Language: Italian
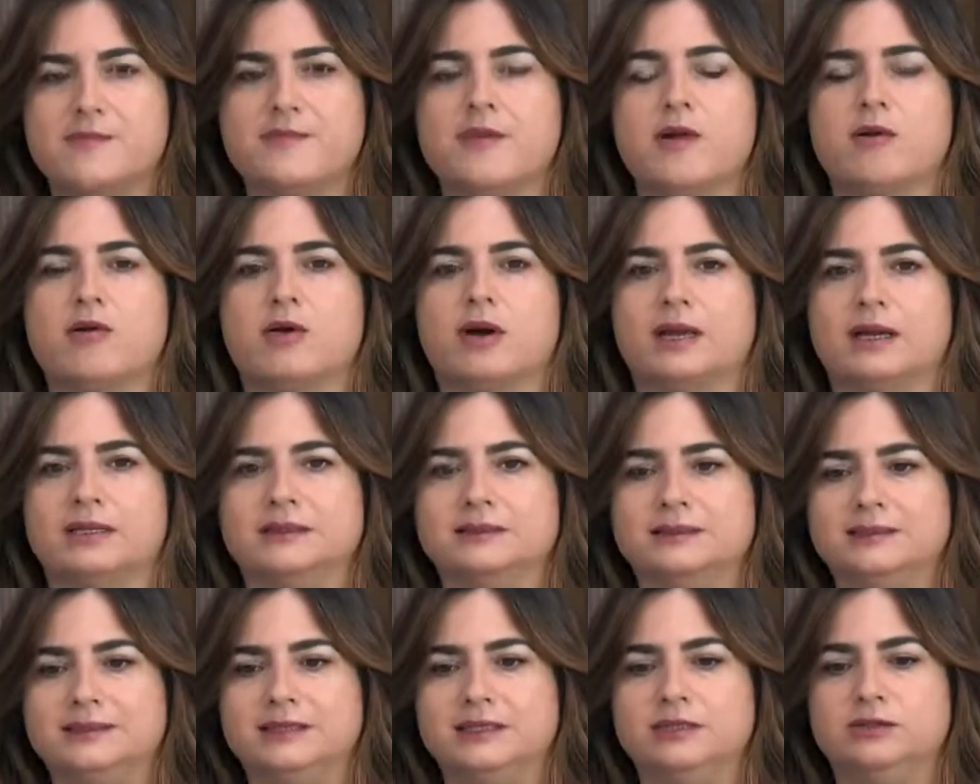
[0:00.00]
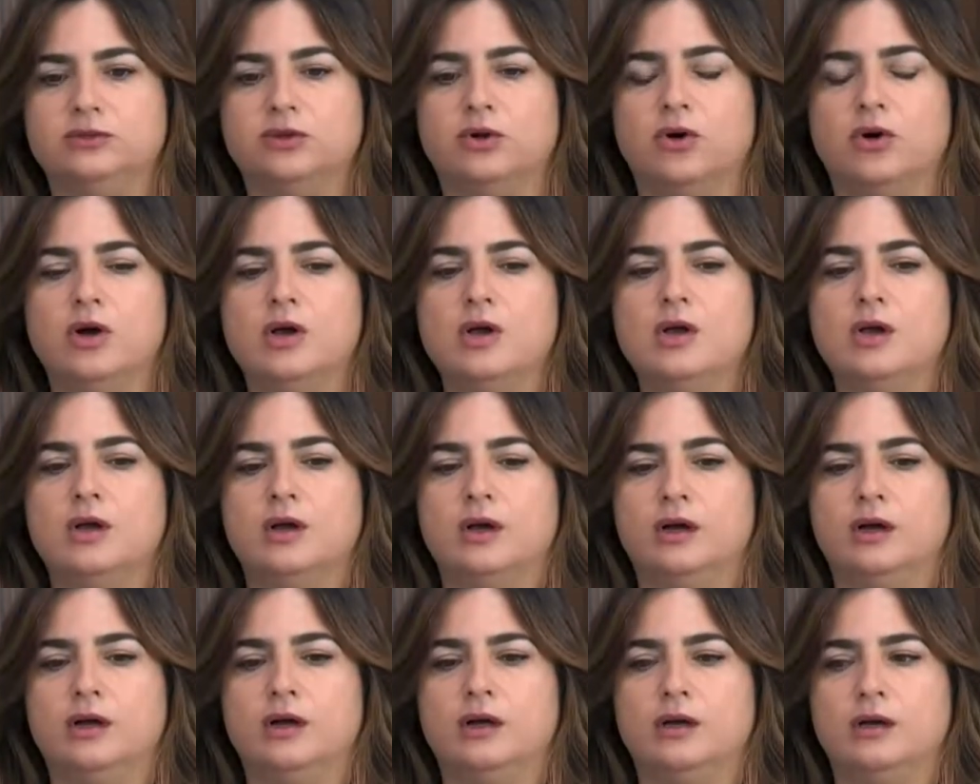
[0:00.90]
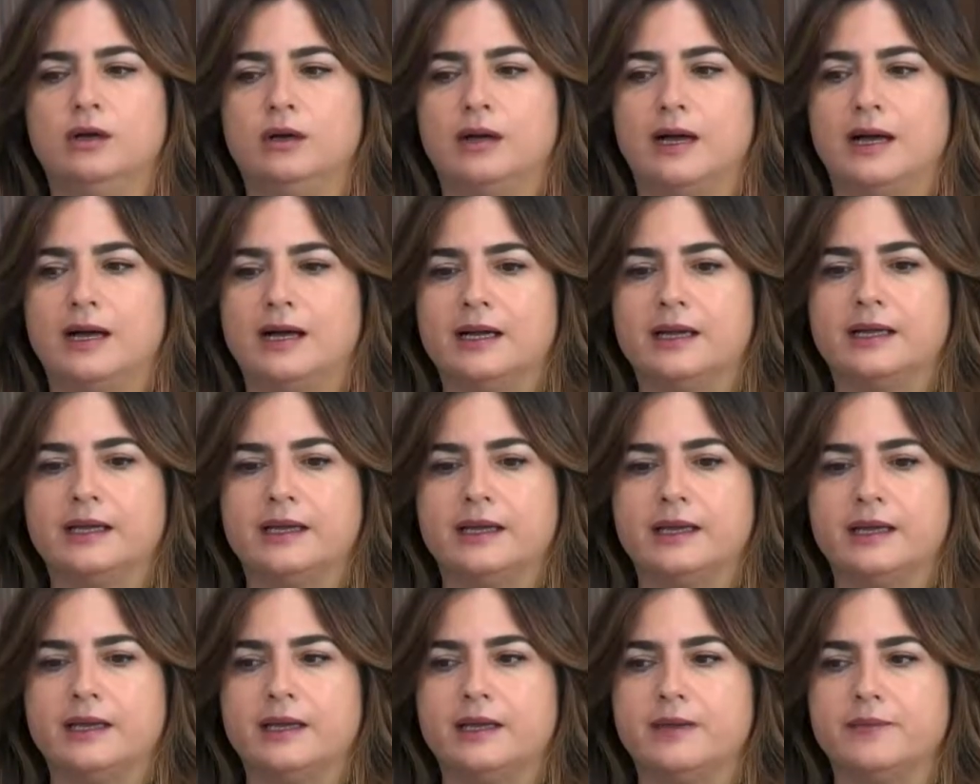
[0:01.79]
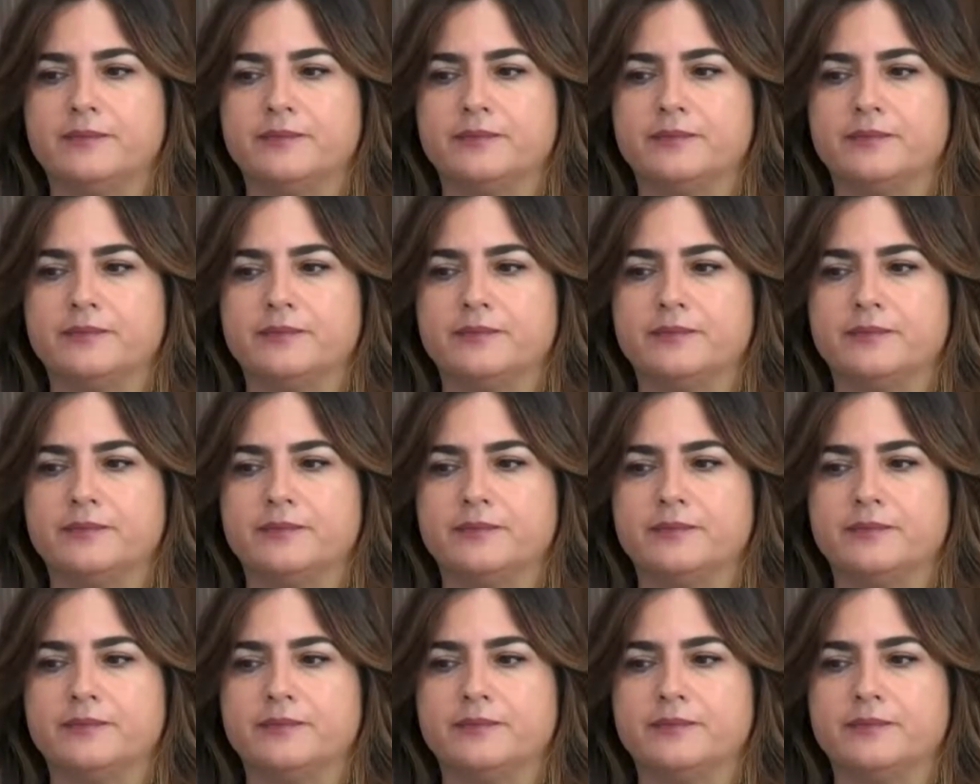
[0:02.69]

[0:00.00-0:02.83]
abbiamo garantito eh, anche